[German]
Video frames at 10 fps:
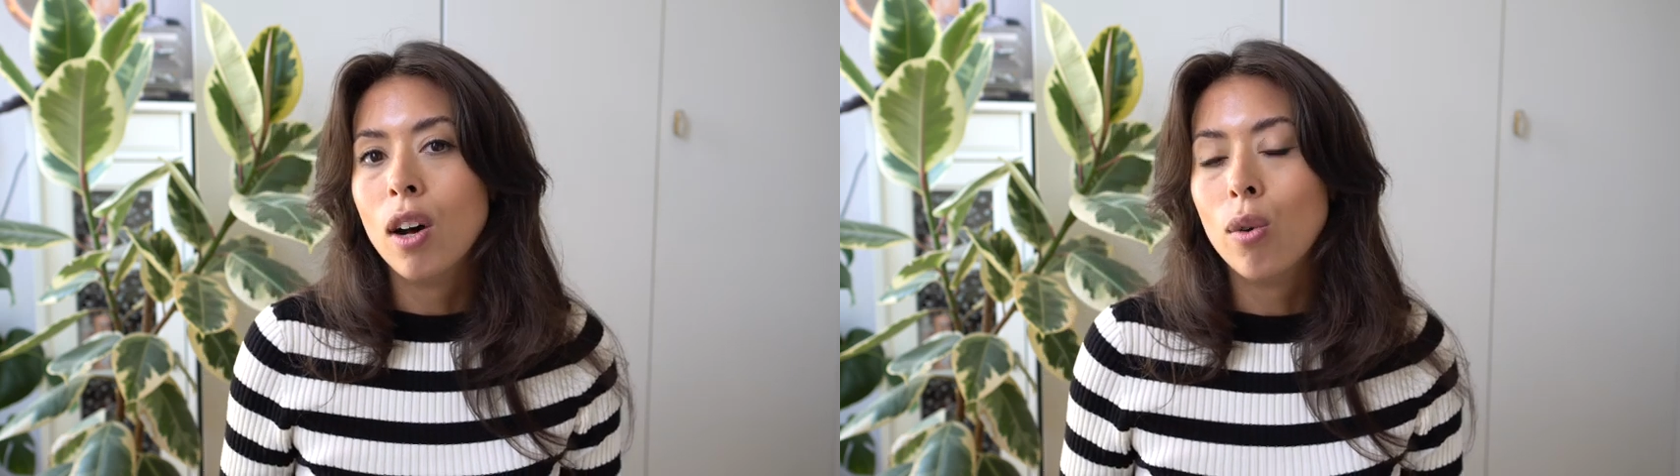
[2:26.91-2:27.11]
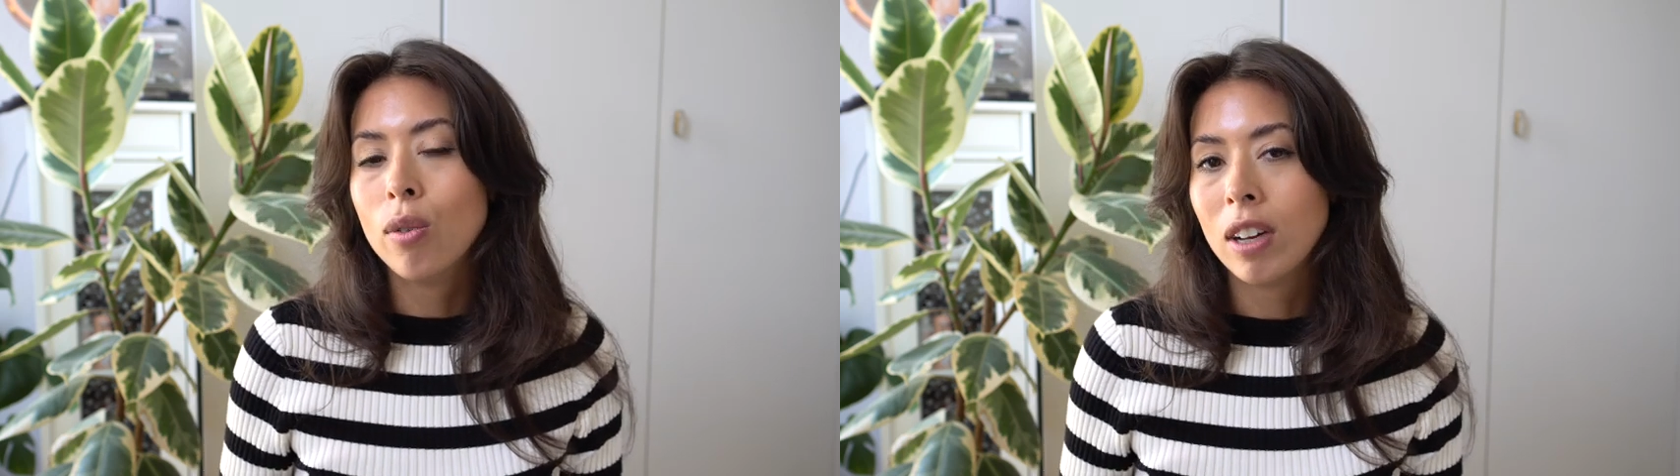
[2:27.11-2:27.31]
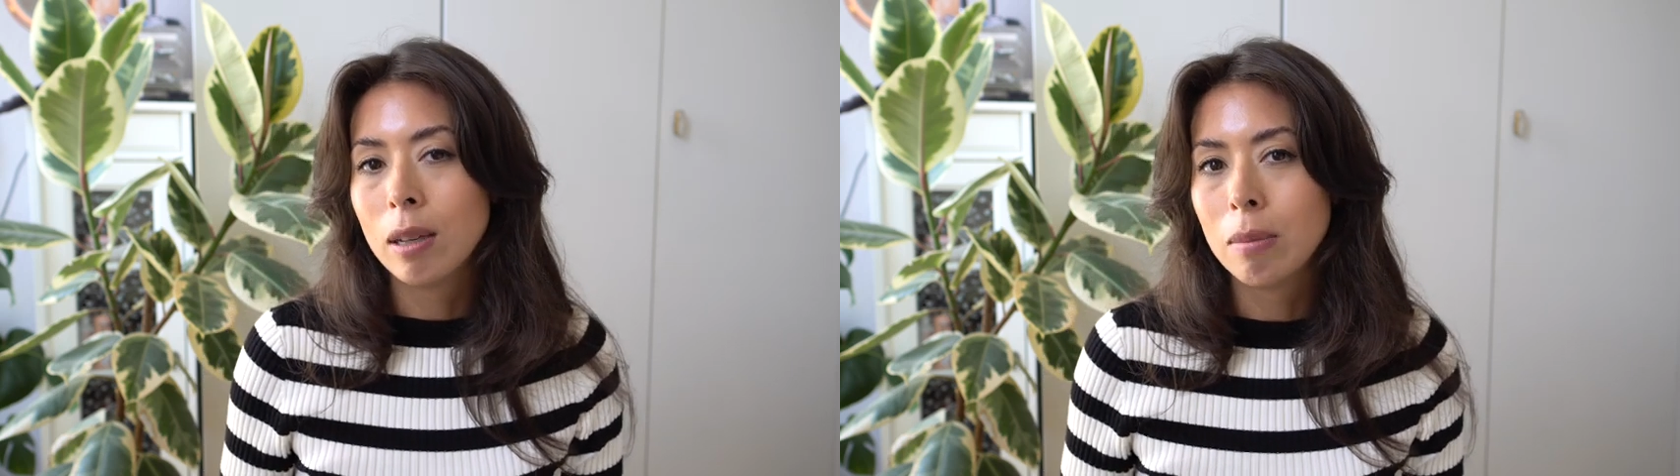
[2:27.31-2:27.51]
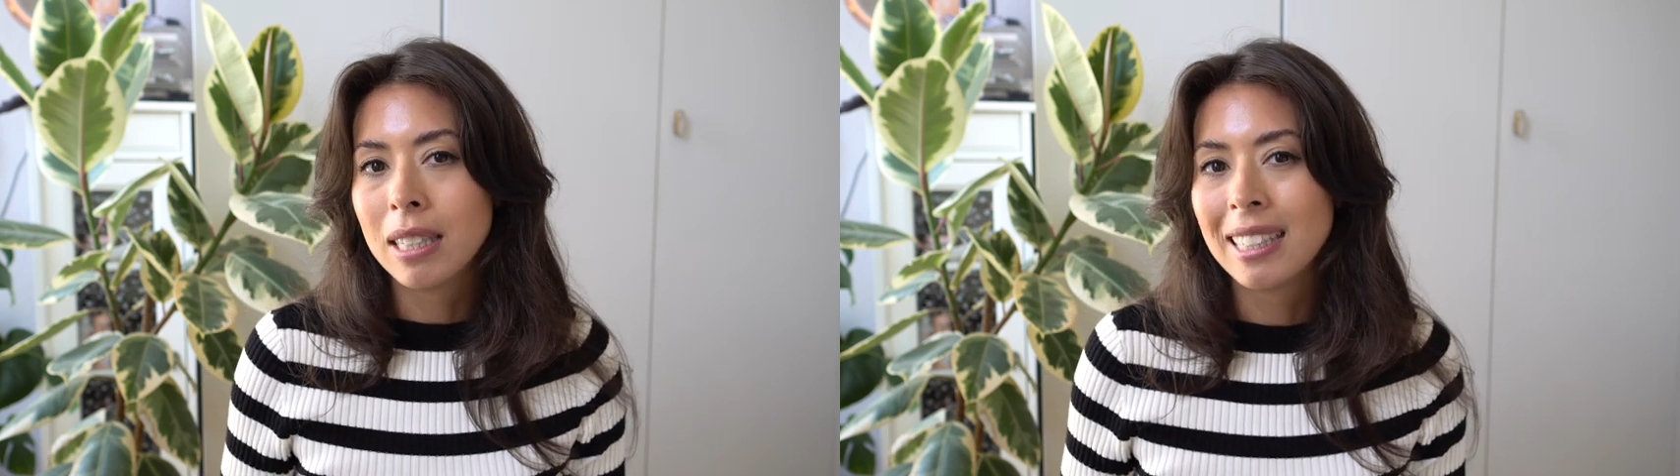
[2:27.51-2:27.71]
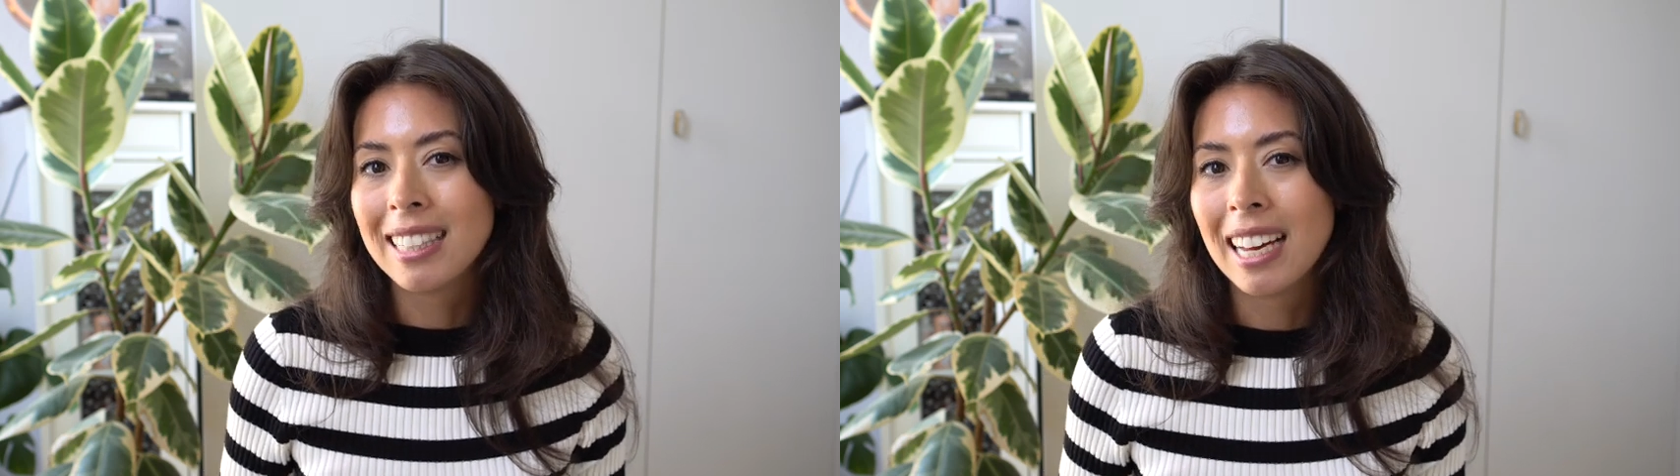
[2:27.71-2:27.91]
und werde
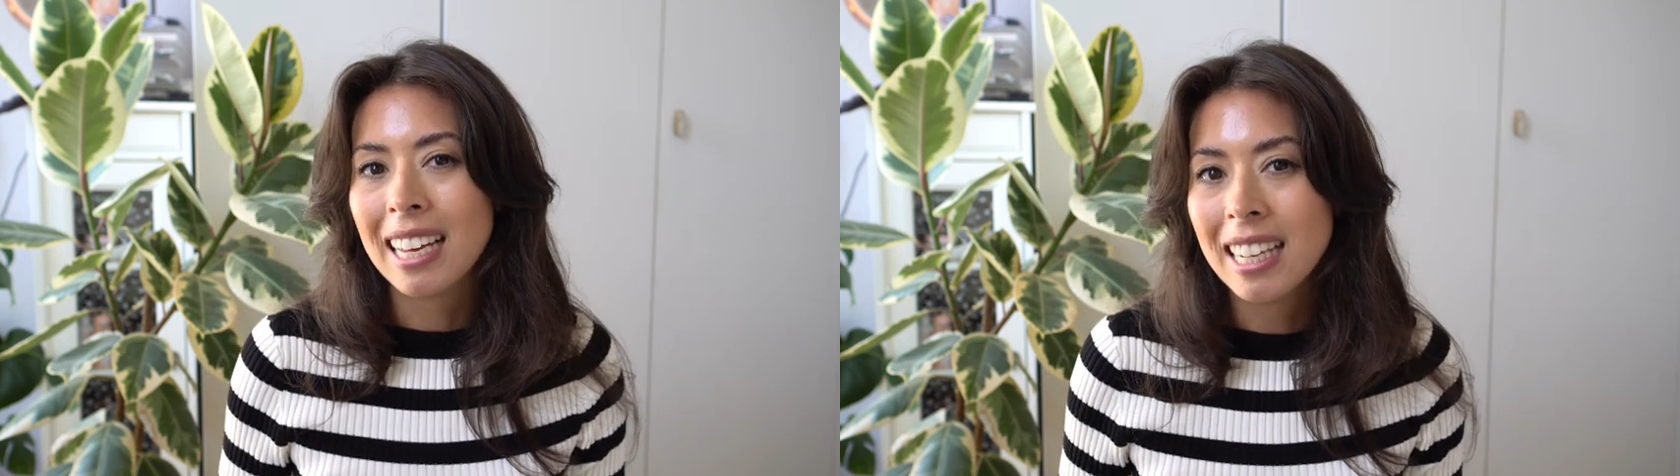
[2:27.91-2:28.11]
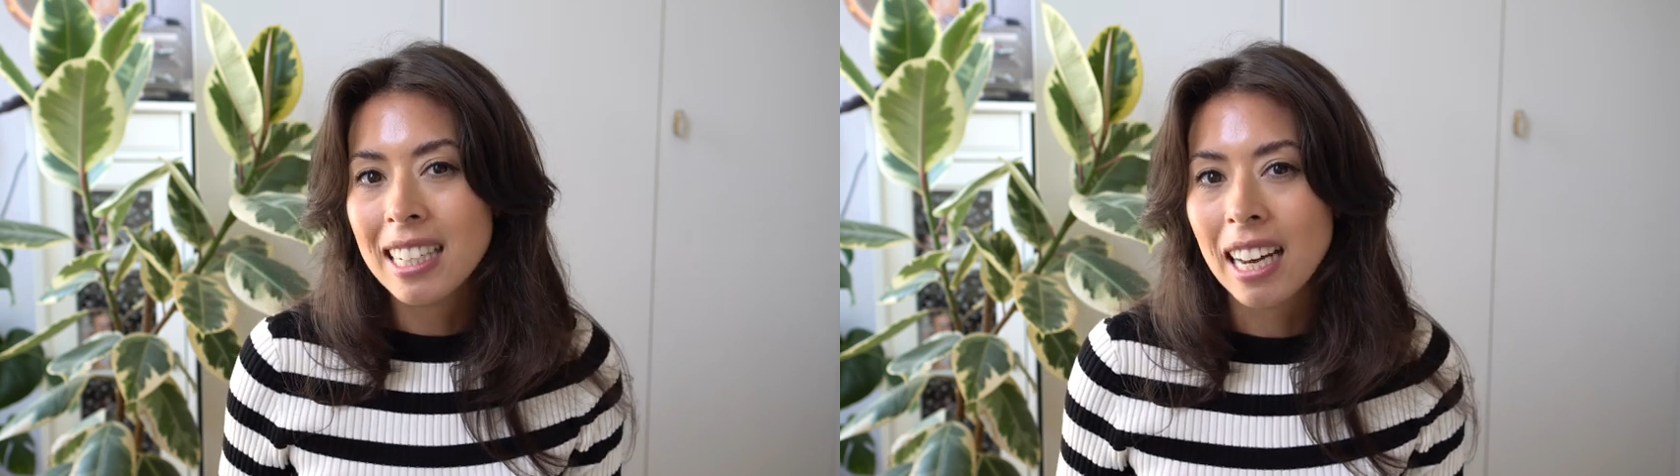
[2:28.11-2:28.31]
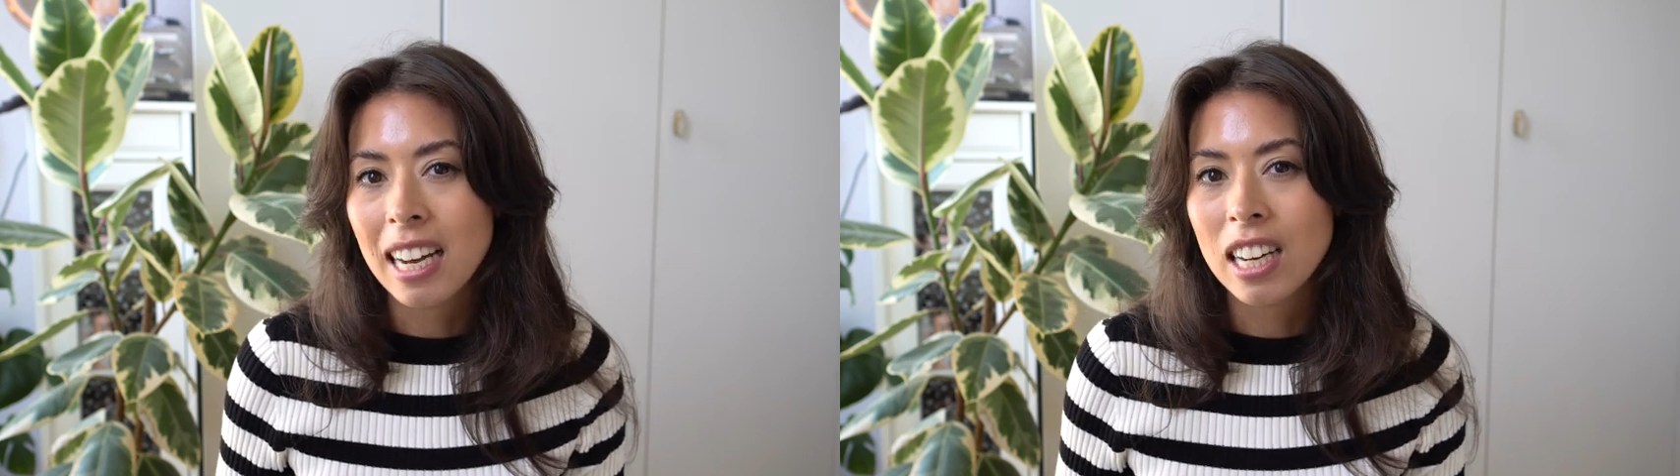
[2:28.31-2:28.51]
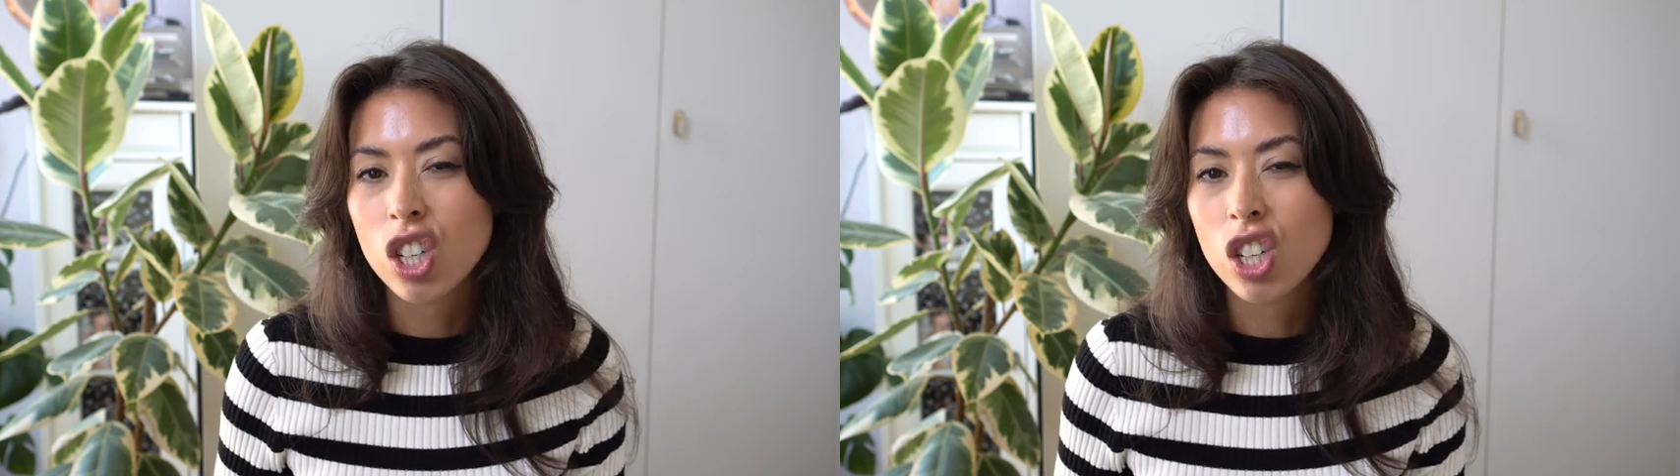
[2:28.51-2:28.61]
mich dahinter